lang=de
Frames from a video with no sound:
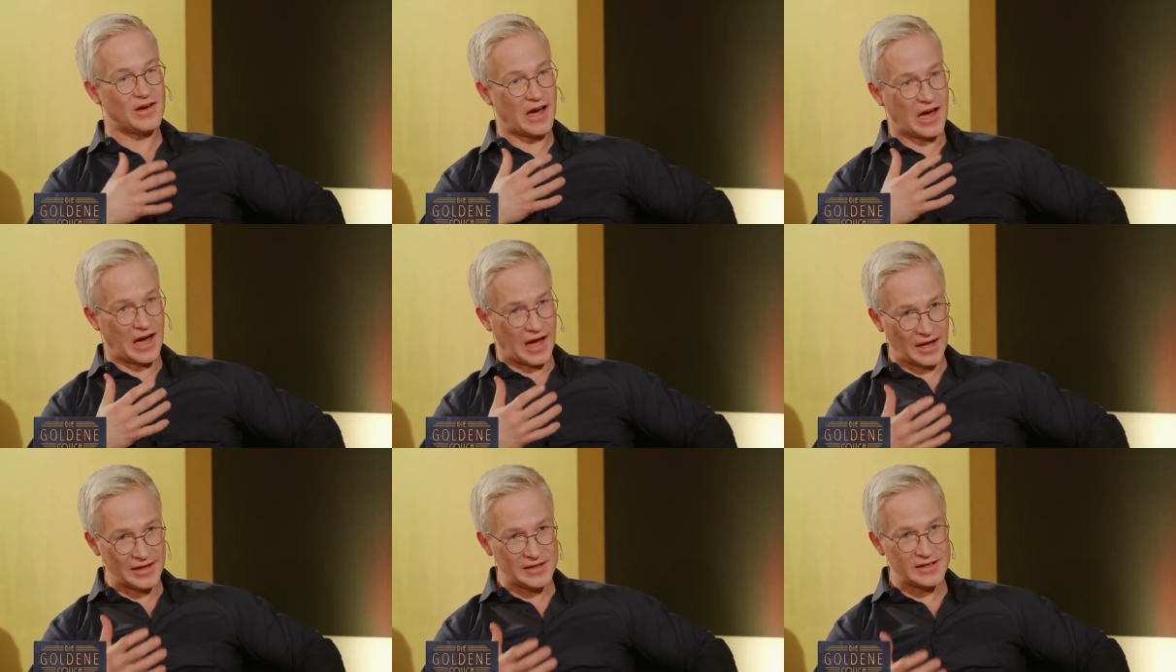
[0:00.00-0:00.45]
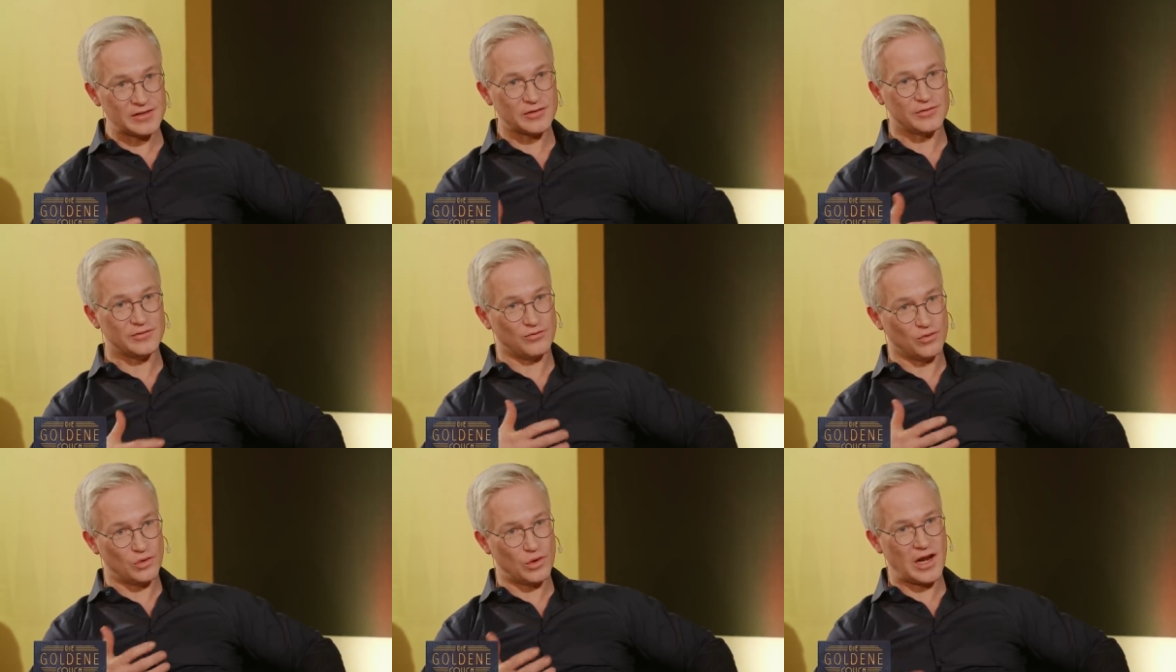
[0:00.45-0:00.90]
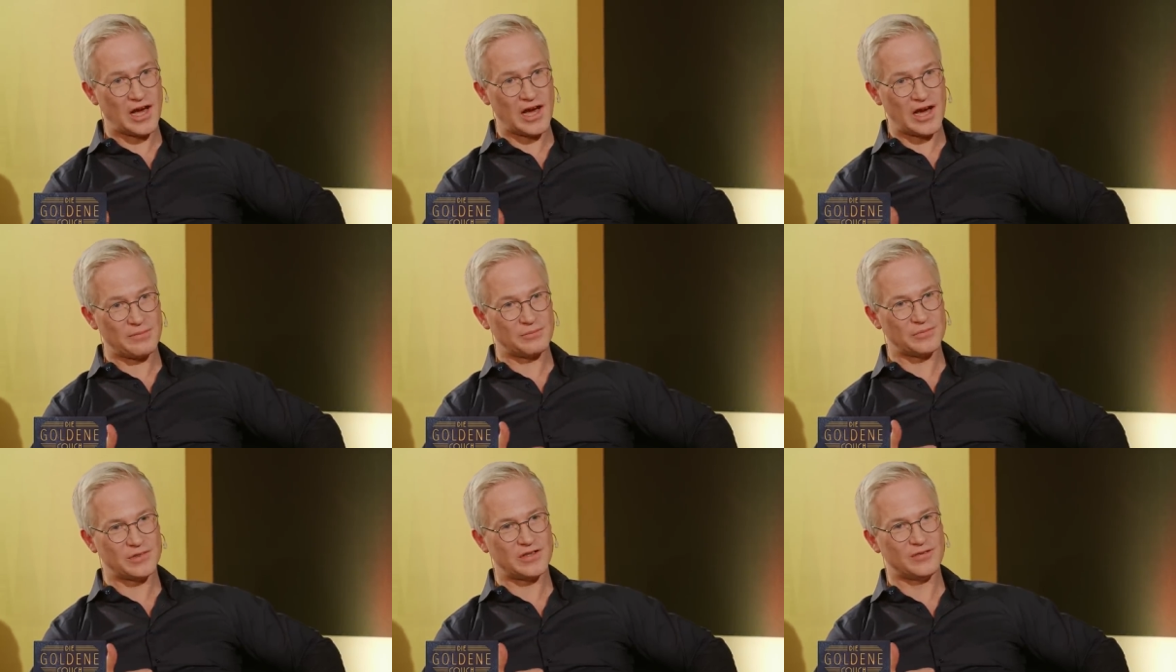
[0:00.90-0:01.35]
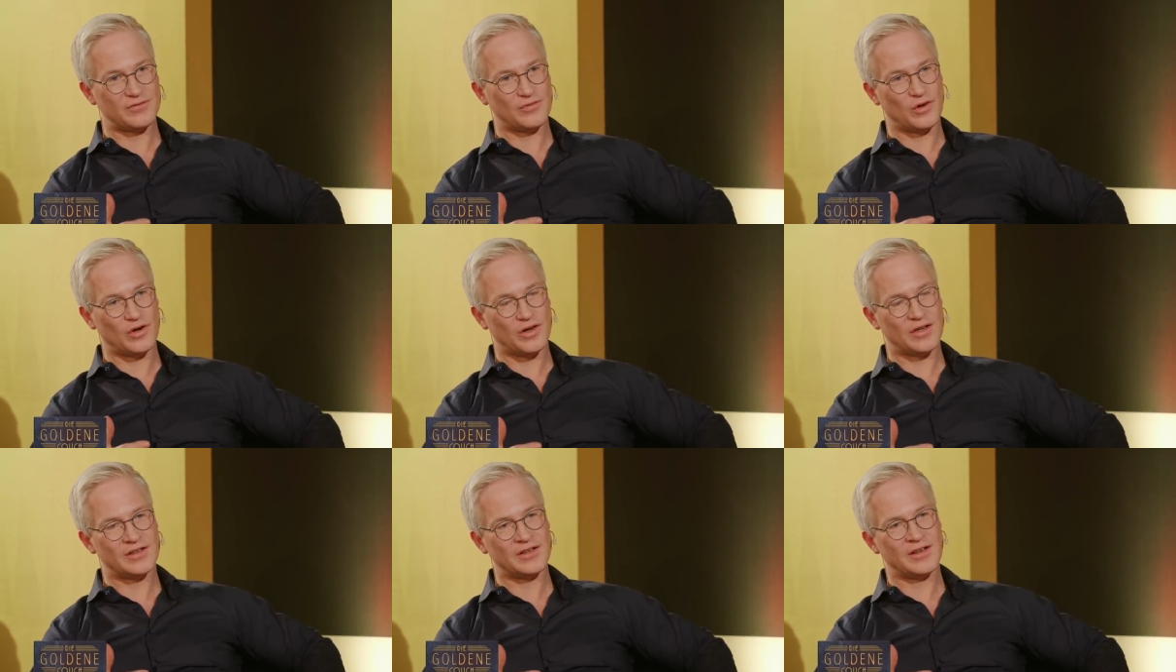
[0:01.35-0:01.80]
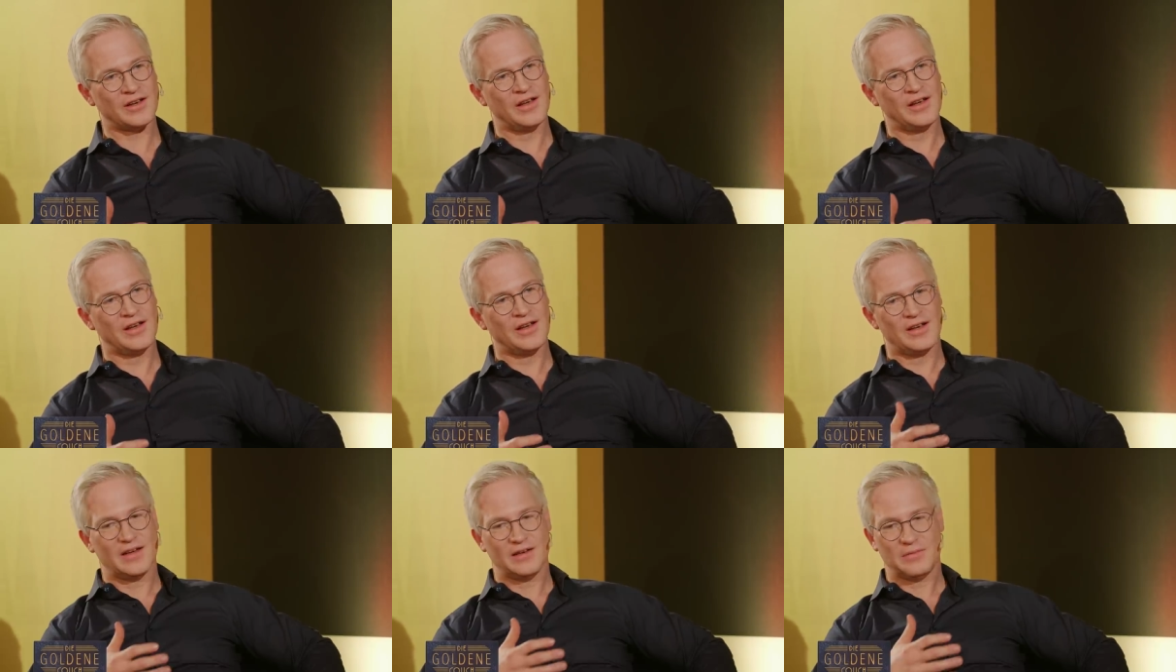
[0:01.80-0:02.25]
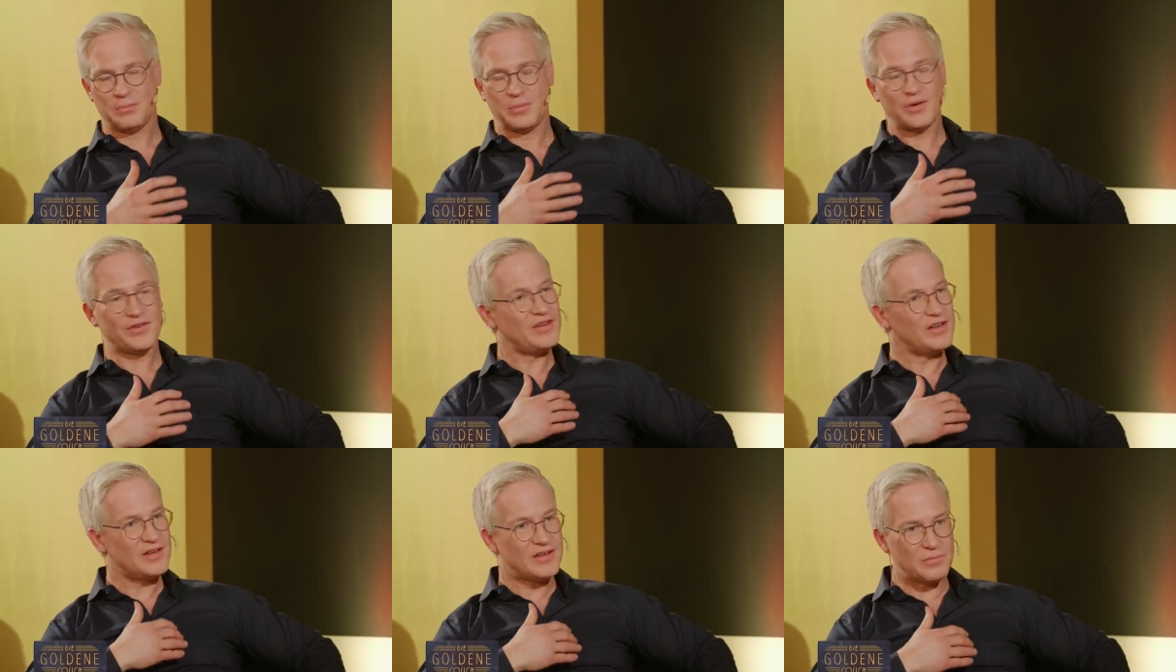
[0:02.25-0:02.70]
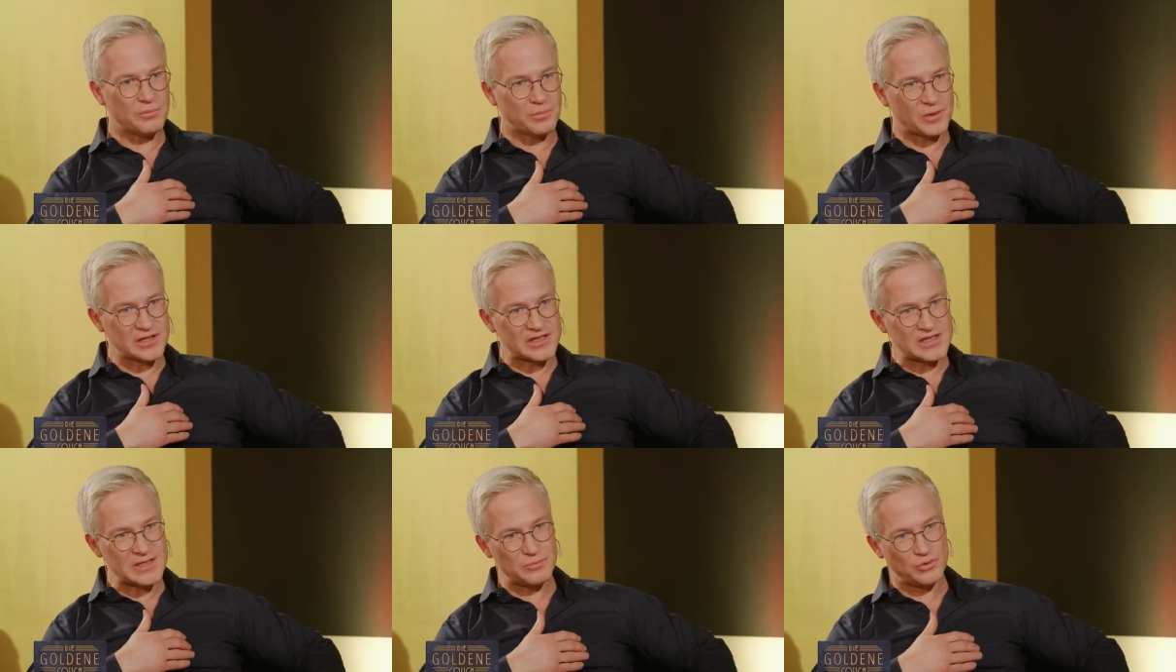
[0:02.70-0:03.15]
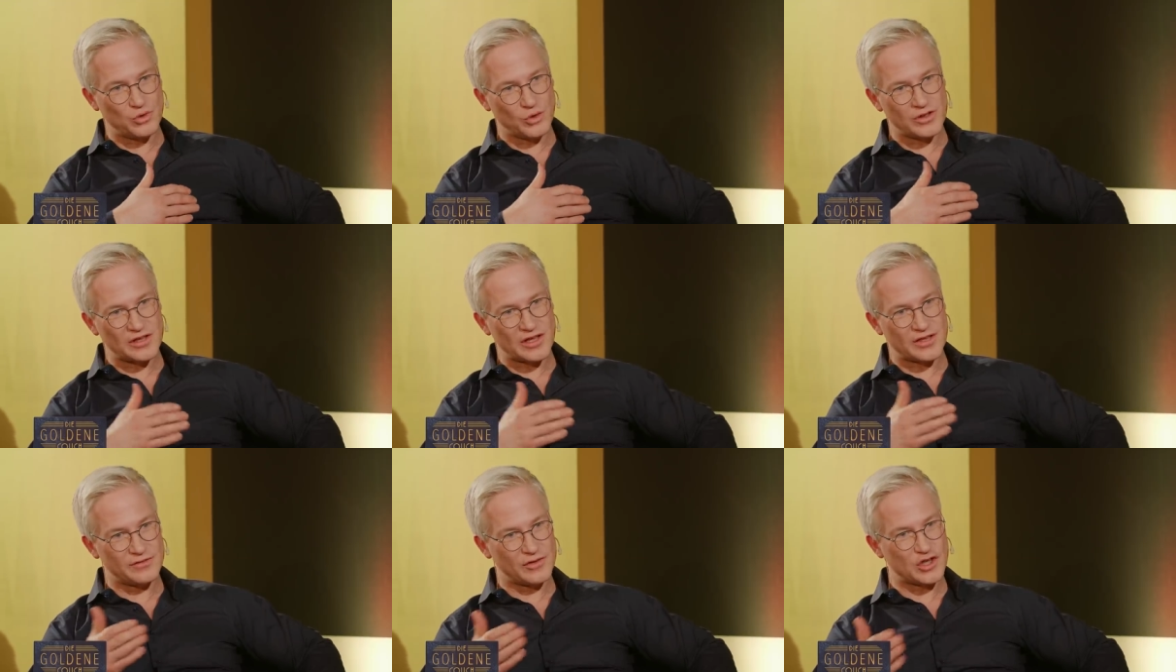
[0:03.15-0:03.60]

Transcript: reich und wohlhabend geworden, bis hin im Prinzip durch das